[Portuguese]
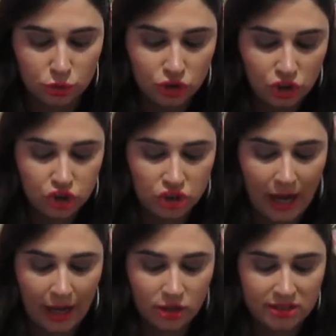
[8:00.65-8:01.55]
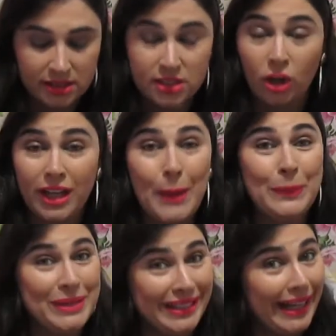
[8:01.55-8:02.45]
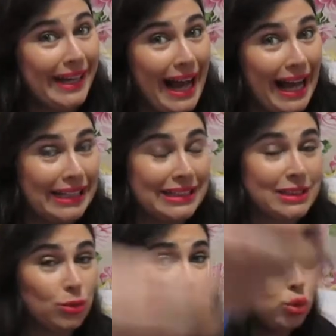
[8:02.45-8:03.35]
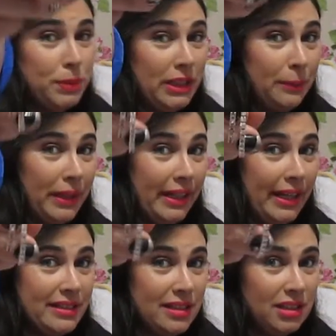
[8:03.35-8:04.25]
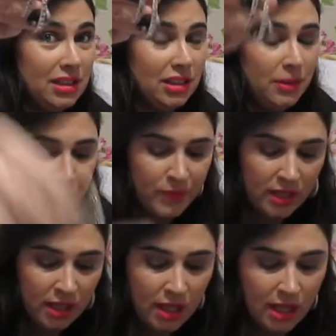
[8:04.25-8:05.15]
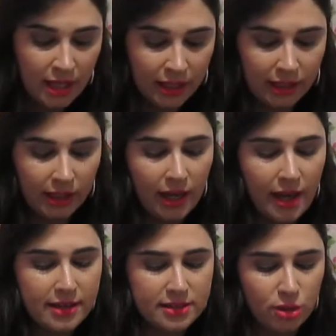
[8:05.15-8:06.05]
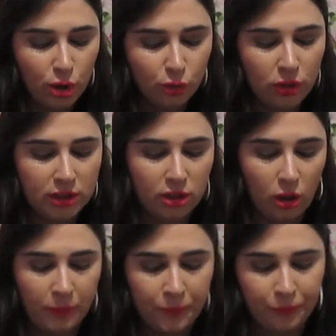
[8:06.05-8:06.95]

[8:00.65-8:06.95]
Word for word: de straias aqui, ó, que é a minha cara, que eu super amei esse aqui. E esse outro aqui, ó,